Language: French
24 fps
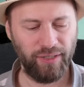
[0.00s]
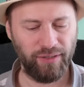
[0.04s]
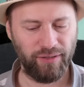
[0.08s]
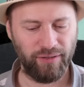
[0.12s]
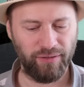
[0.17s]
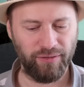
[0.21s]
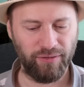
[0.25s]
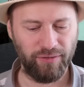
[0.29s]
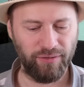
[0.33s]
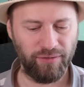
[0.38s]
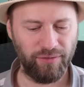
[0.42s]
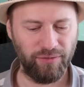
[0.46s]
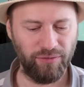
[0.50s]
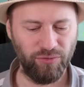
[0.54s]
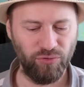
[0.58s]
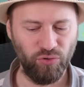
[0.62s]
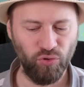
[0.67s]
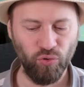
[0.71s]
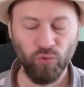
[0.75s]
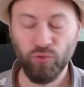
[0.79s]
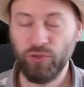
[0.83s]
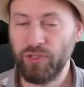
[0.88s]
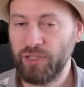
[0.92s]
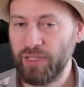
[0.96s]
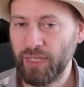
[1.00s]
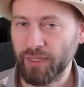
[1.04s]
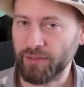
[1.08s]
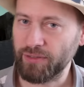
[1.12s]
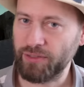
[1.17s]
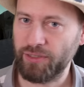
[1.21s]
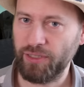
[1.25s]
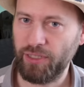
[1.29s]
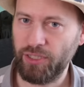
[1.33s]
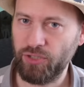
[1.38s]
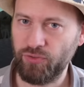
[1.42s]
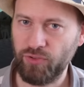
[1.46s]
euh, non
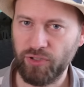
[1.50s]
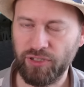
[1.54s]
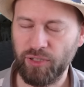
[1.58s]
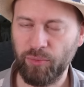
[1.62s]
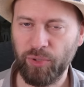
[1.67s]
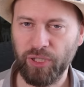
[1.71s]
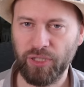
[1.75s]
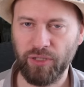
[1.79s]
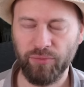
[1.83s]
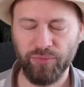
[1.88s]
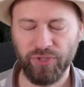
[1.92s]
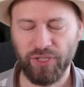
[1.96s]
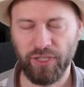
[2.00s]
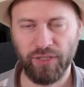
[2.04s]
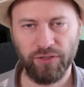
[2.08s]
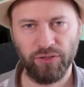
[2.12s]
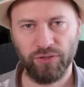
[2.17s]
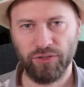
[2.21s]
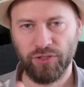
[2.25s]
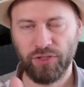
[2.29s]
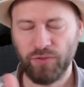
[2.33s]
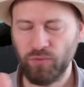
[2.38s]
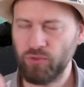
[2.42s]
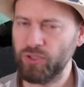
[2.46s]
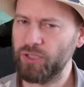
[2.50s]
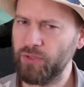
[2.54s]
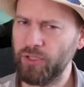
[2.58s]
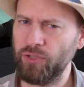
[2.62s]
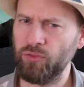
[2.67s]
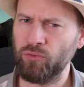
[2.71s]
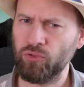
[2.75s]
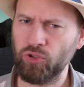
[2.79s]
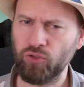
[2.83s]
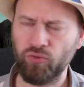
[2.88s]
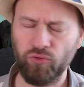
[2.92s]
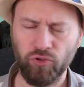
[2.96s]
inertiel, je vais les appeler comme ça, si vous avez
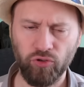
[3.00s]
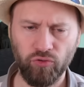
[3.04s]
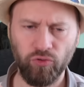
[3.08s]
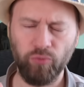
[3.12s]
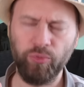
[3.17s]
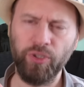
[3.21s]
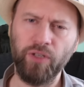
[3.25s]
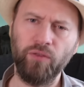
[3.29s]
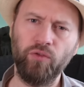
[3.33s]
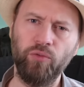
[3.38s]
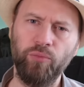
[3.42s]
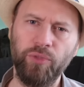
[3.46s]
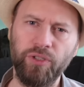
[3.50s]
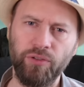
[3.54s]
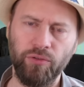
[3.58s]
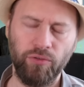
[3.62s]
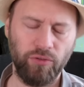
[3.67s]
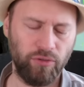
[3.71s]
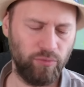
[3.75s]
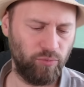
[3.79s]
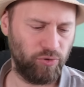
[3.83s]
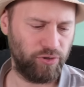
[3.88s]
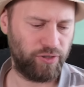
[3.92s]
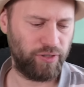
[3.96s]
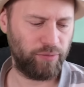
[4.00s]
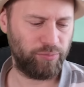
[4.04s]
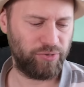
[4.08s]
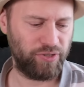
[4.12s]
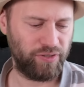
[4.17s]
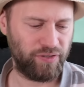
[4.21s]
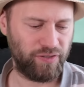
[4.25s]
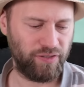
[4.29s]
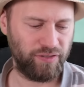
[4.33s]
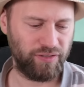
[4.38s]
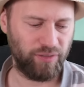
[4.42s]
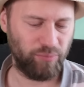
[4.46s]
le nom je, veux bien que vous mettiez en commentaire, ça
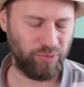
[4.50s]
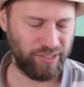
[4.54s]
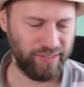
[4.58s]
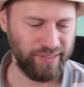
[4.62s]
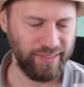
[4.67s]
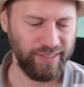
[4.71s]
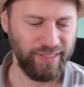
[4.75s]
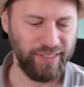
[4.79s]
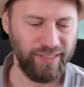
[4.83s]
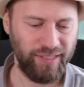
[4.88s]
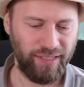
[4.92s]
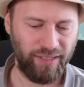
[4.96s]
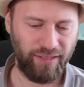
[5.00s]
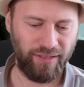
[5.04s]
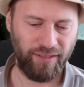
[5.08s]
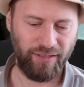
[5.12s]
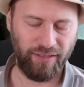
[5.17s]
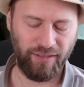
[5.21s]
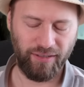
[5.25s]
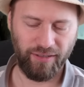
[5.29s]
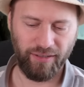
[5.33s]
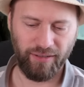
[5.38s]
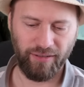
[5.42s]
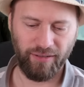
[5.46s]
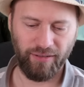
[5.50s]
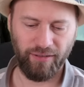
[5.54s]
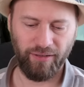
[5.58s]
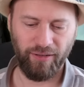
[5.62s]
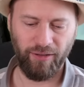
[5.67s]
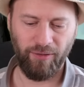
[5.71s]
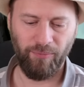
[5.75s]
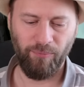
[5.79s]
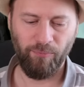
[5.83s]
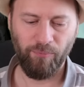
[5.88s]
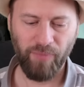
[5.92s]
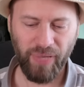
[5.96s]
sera sympa, euh,
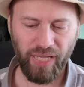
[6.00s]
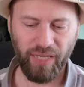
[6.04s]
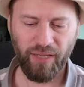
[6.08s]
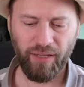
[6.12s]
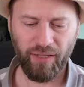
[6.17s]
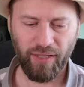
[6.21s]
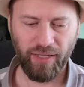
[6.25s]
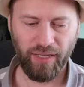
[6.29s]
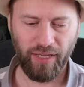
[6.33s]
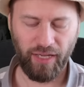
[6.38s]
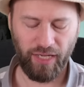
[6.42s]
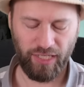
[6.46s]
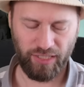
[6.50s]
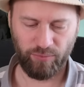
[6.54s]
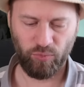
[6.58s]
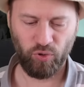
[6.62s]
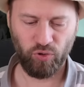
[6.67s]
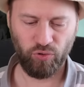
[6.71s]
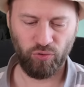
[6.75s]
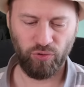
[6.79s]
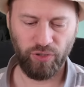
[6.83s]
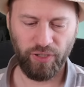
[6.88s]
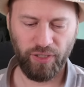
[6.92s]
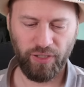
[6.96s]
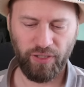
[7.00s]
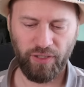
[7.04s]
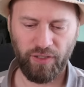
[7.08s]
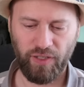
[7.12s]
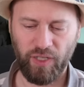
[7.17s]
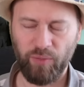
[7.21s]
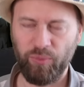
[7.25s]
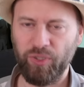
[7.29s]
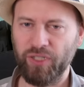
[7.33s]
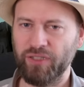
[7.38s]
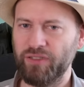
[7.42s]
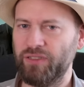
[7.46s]
mais à un moment donné
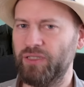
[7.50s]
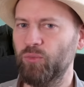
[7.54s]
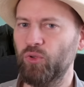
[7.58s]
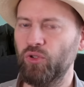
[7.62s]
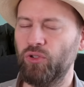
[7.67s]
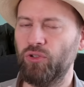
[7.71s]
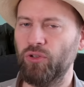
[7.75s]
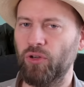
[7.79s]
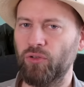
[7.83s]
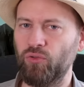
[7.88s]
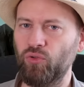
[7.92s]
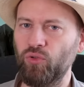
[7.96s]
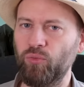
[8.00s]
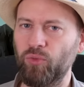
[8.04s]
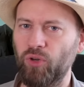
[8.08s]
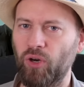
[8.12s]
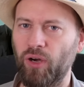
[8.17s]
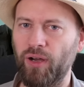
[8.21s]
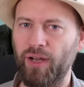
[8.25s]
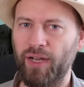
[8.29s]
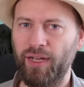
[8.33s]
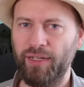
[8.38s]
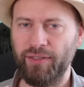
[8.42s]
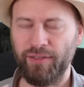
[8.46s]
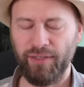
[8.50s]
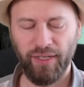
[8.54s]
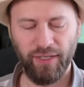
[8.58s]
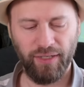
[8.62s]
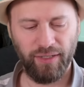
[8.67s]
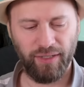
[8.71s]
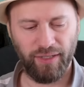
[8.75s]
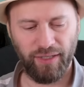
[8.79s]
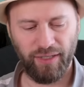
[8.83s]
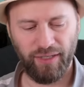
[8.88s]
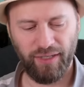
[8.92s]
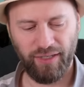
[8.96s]
eh bien, ces moteurs tombent en rade
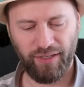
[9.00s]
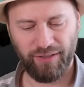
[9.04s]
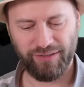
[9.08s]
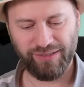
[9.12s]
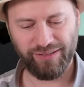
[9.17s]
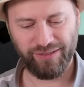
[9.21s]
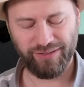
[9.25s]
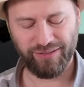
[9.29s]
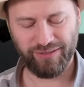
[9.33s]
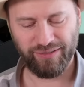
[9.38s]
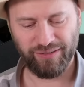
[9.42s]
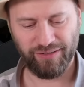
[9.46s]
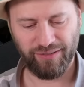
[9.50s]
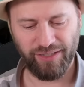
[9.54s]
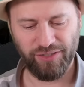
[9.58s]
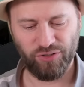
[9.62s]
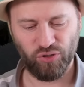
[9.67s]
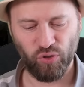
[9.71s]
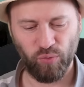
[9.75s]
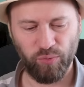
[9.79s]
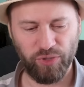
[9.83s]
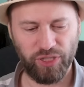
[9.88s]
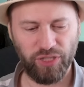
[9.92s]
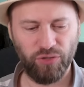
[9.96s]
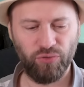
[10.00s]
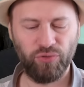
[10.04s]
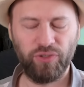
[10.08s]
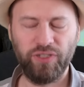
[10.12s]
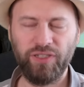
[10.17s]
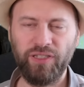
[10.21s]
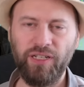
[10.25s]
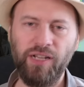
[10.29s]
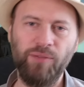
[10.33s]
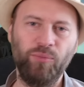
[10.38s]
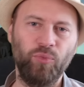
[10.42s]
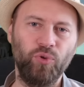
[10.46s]
et ils sont obligés
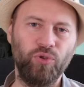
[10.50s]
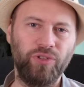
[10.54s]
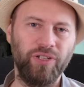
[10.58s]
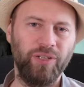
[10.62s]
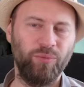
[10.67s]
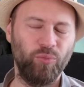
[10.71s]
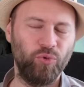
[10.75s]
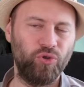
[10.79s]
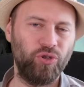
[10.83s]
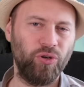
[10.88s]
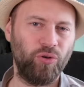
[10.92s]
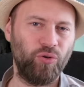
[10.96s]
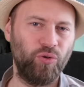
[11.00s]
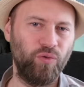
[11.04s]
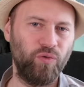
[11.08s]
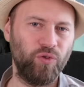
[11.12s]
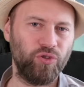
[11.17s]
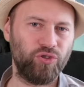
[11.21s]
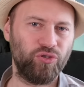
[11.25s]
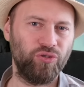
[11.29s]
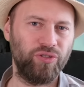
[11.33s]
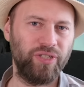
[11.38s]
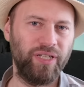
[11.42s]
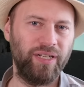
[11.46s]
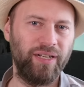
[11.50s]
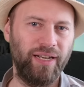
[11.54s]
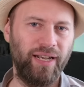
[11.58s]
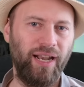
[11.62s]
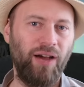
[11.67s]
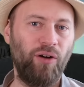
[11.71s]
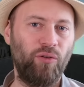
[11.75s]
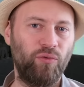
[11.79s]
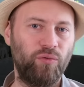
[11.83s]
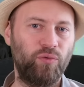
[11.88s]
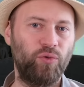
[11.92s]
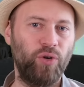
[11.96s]
d'utiliser les, moteurs conventionnels. Et
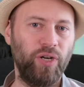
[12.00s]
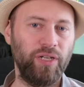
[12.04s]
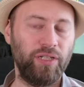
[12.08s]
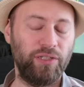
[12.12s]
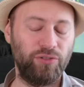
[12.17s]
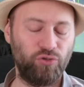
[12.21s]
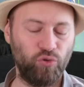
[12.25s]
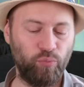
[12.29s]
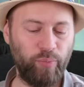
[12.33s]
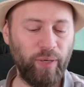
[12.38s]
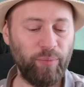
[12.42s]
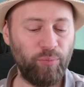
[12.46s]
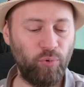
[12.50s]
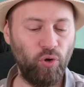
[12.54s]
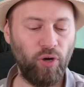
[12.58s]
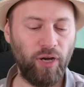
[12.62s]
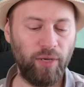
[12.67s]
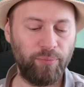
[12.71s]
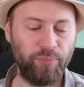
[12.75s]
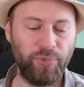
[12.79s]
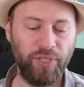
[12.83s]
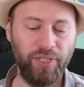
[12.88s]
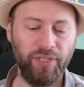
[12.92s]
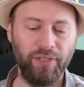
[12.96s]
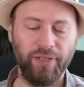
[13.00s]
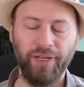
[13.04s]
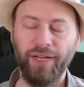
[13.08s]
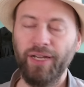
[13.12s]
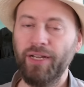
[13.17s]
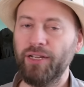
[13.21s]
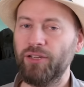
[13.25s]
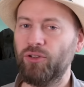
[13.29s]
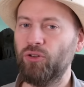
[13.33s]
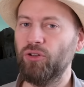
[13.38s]
là, on voit qu'ils ne sont pas plus rapides que